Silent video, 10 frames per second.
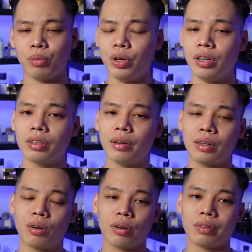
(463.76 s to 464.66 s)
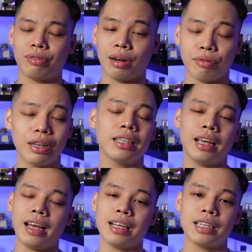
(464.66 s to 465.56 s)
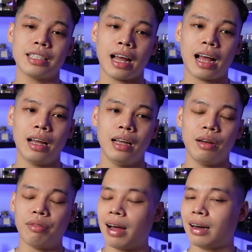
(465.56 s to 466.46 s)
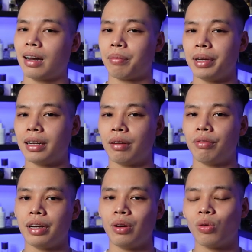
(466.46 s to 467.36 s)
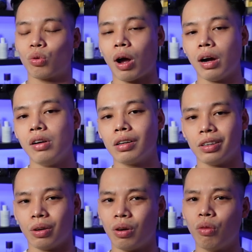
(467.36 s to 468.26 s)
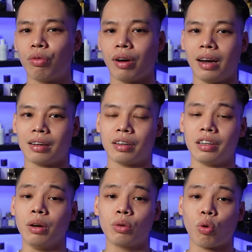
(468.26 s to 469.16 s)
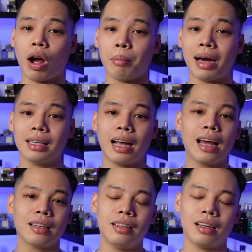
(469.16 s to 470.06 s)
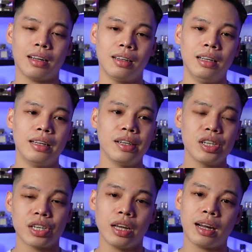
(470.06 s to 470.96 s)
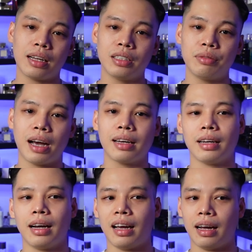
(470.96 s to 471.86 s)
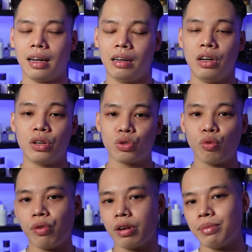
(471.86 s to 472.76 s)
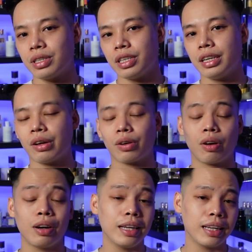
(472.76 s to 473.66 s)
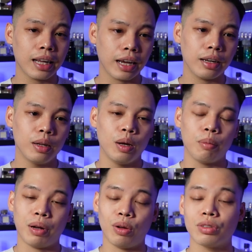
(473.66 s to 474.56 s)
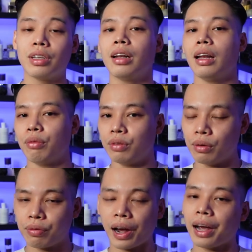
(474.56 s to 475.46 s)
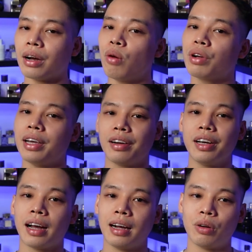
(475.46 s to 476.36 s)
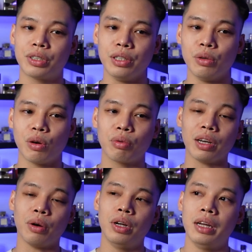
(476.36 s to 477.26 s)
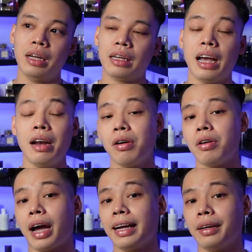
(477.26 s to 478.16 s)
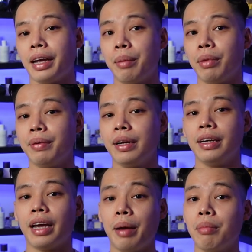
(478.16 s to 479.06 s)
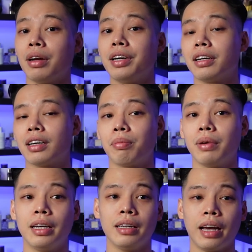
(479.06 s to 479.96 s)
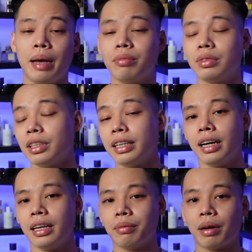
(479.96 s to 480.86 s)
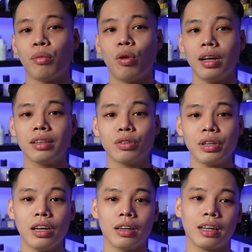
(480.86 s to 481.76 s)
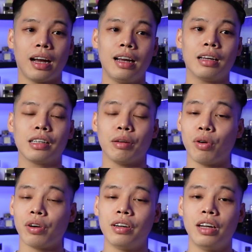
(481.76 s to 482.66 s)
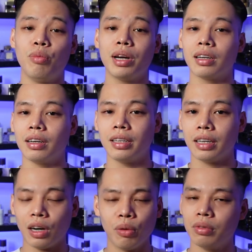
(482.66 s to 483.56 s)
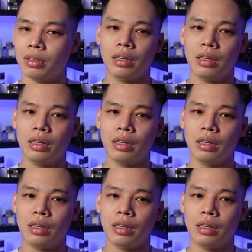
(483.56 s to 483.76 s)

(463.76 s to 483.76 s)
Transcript: thì mùi hương nó vẫn còn phảng phất nhẹ trên da và đặc biệt là về cái độ tỏa hương thì nó không phải là cái kiểu tỏa bát ngát như là Nissan Hachivat hay là Supremacy Not Only Intent mà nó rất là vừa phải không khiến người khác khó chịu không kiểu hello anh em em đây em là người thực tập đây em tới đây mà mỗi lần xuất hiện cái là kiểu mọi người đều biết tới thì không